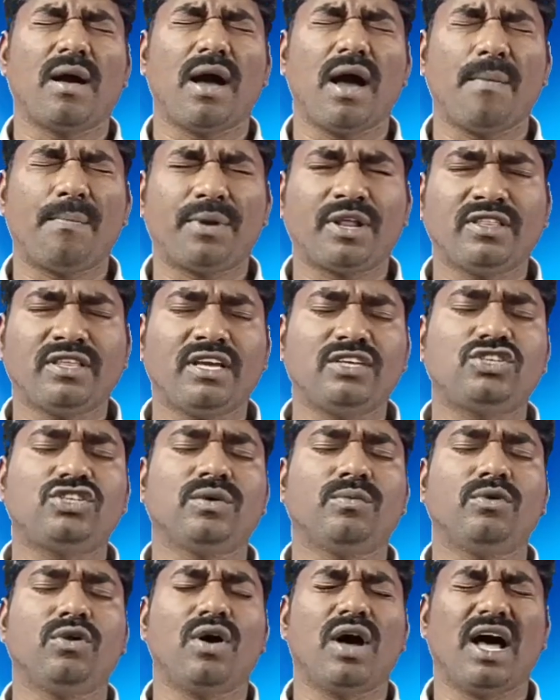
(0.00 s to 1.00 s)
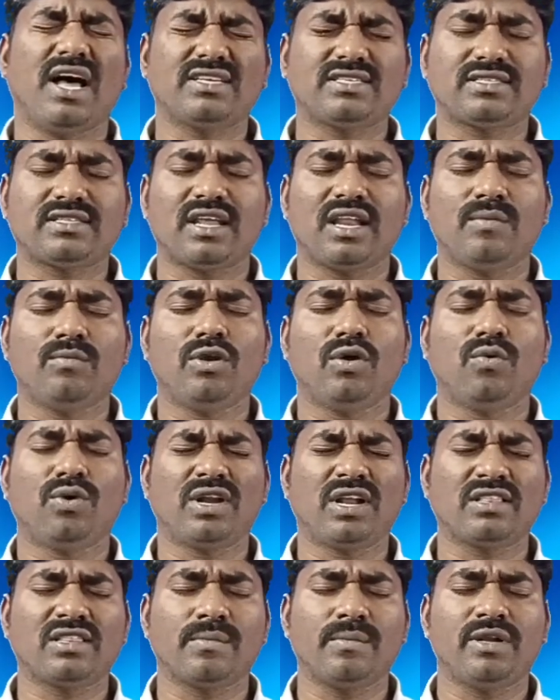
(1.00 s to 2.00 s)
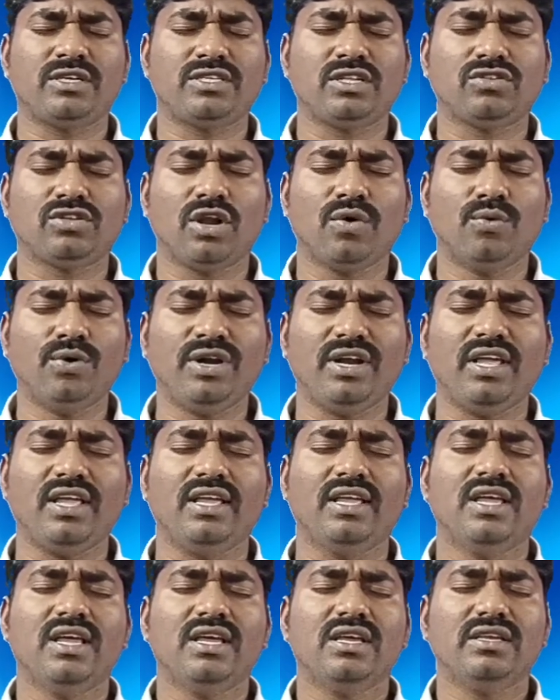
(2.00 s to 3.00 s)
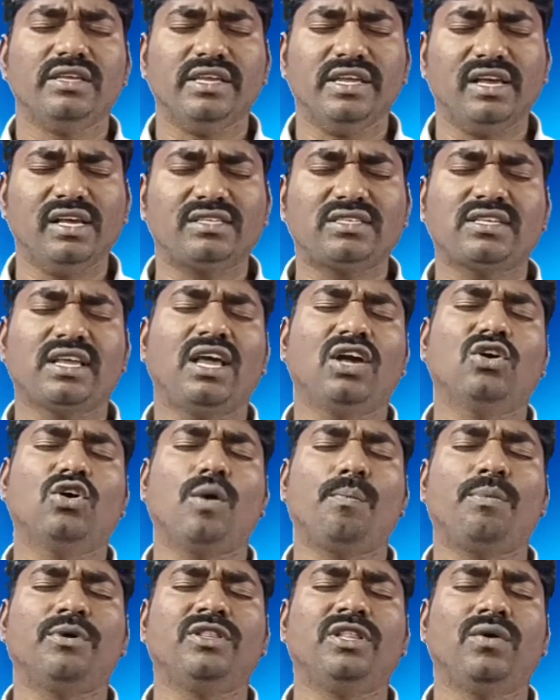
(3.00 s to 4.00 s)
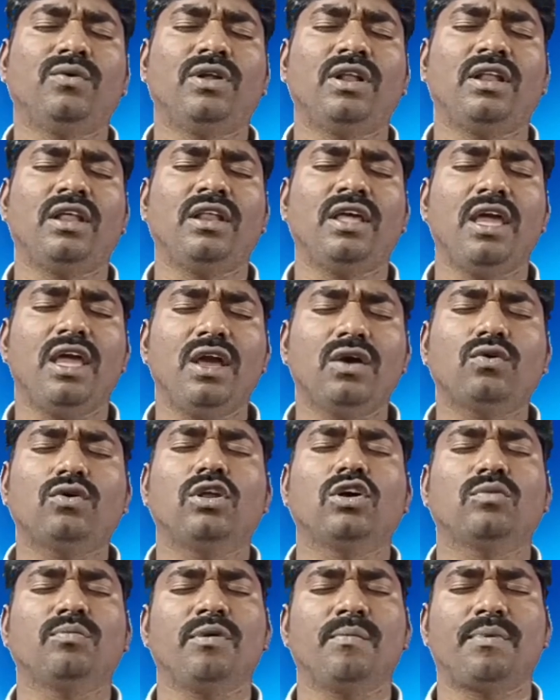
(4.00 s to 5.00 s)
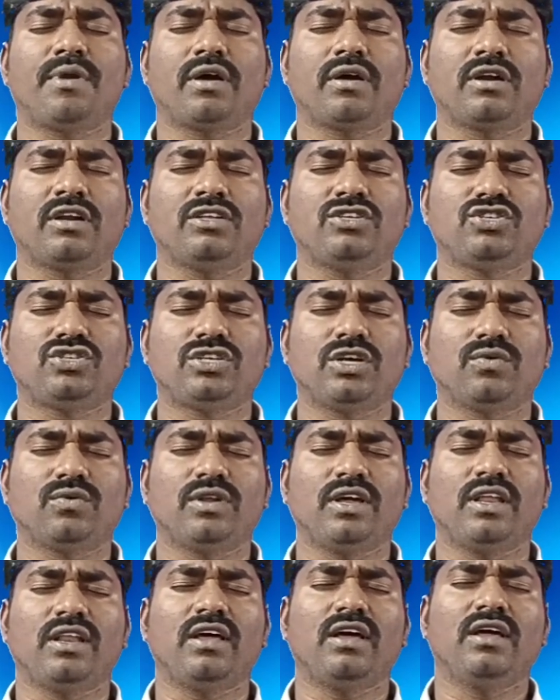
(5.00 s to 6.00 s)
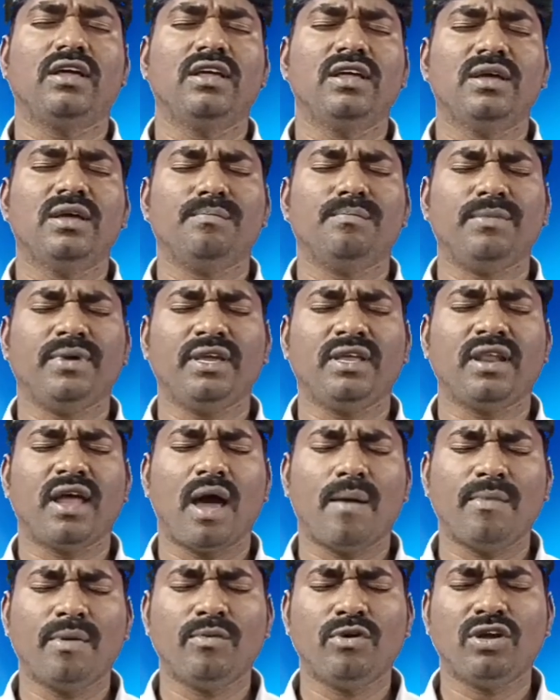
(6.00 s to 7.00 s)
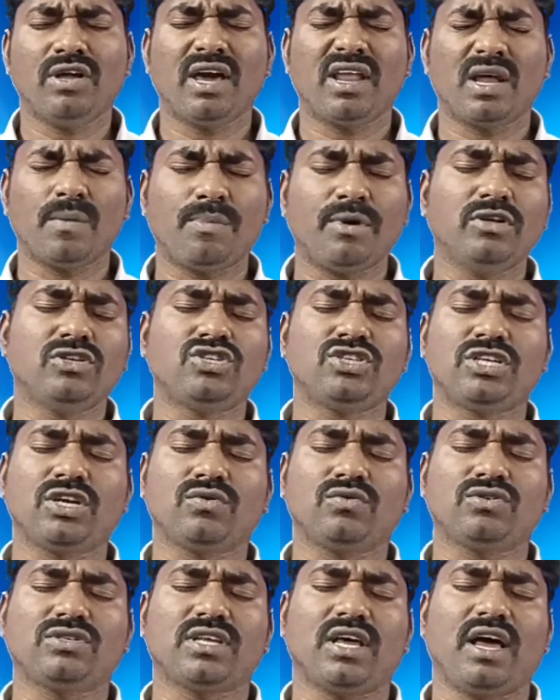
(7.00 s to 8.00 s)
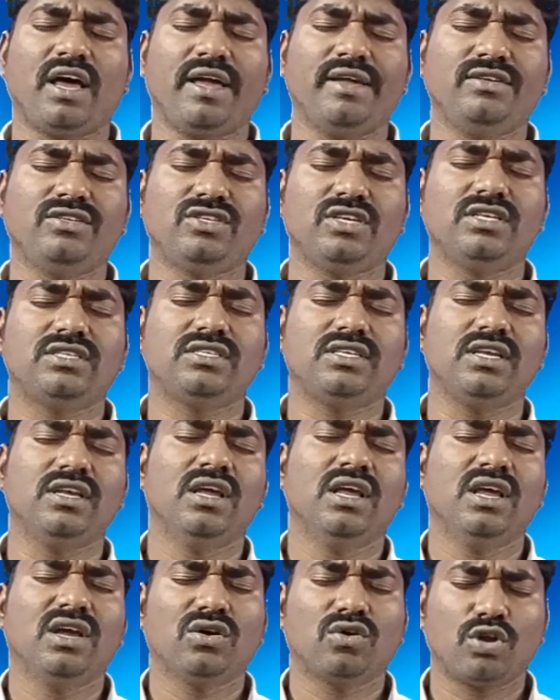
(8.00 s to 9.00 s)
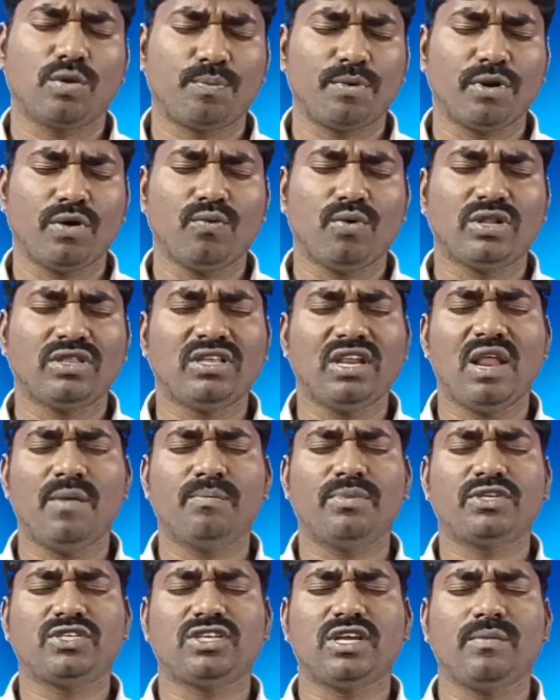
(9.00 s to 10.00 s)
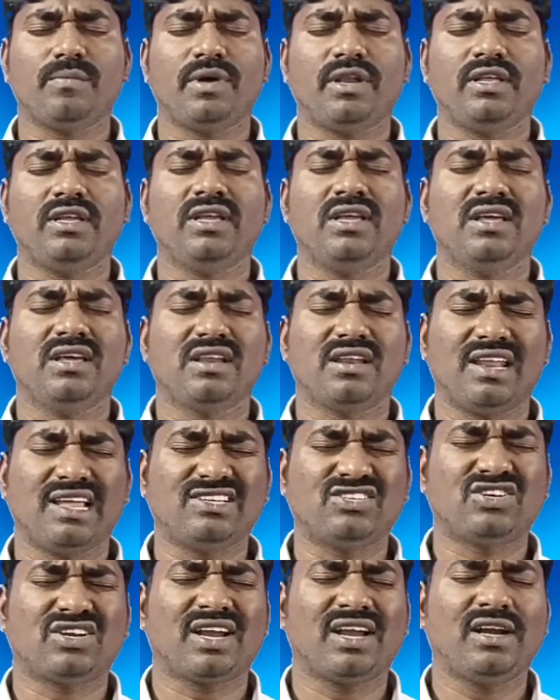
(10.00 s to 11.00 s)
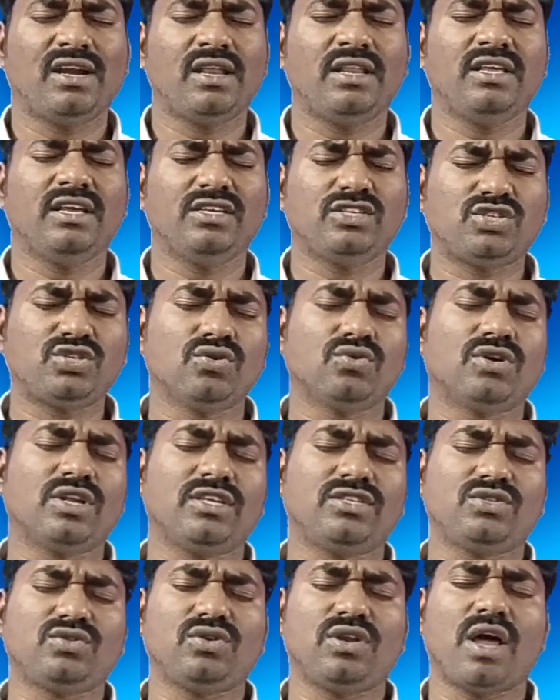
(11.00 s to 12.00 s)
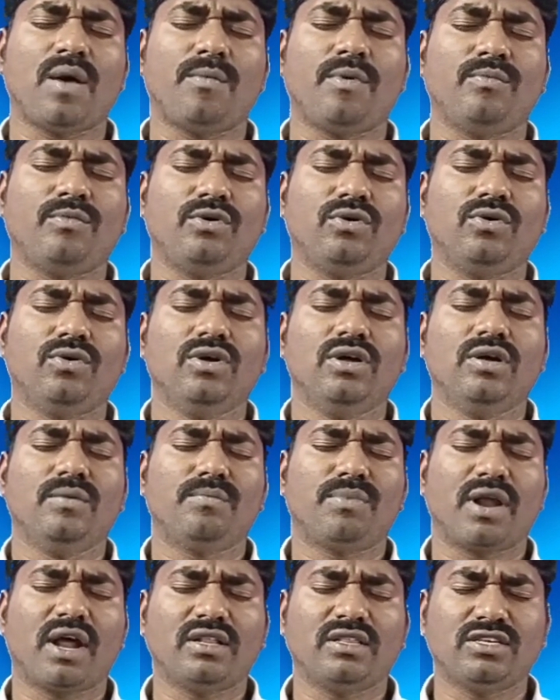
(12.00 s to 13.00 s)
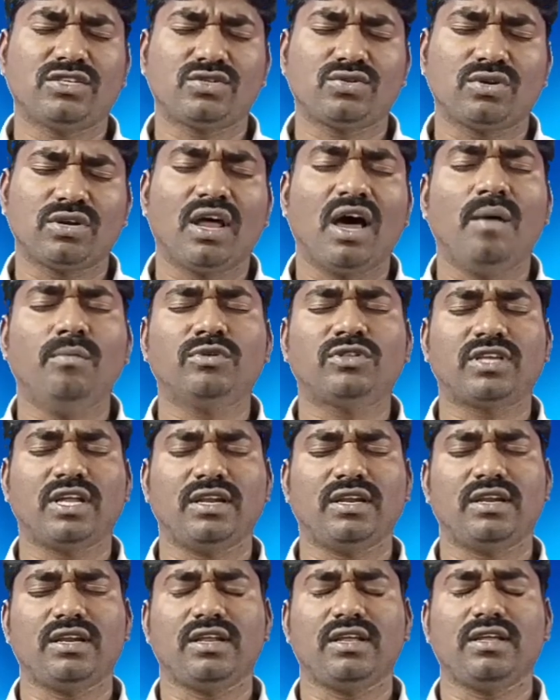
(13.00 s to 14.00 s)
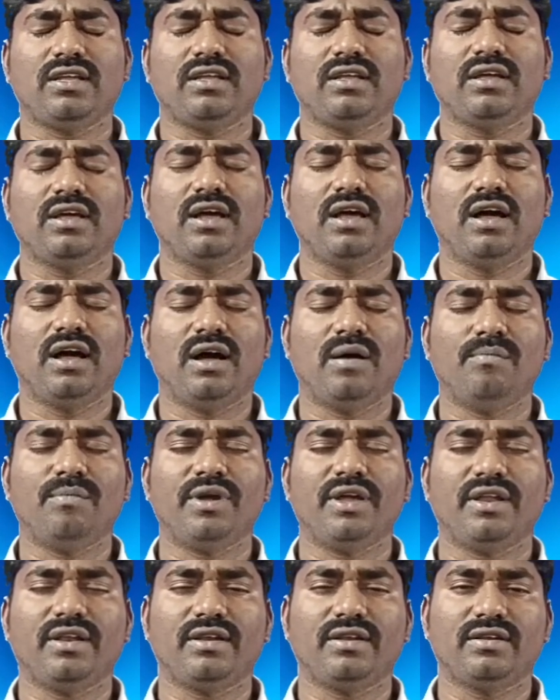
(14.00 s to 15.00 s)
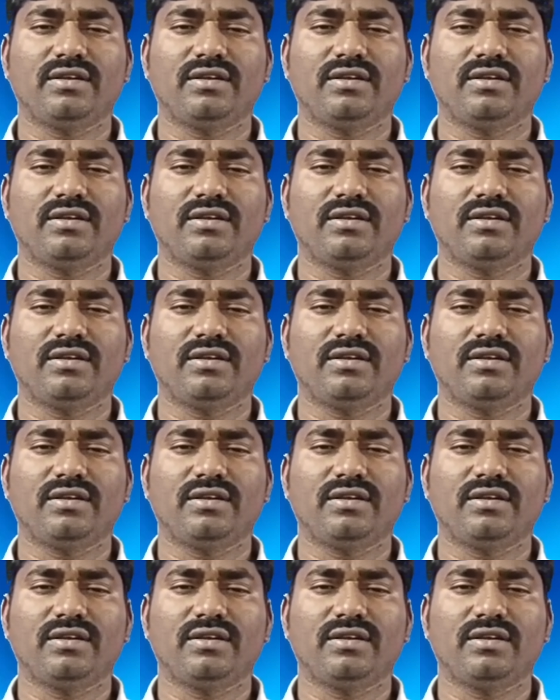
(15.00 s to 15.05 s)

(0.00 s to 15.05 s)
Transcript: ఆ ప్రదేశంలో ఆ స్థలంలో ఉన్నతమైన స్థితిలో ఉండి ఏసయ గొప్ప దేవుడిని అనేకులకు మేము ప్రకటించుటకు నాయన మీ నామమును గణపరచుటకు సహాయం చేసి కృపలో వర్ధిలింప చేయమని నజరేయుడని యేసుక్రీస్తు నామంలో ప్రార్థిస్తున్నాము తండ్రి ఆమె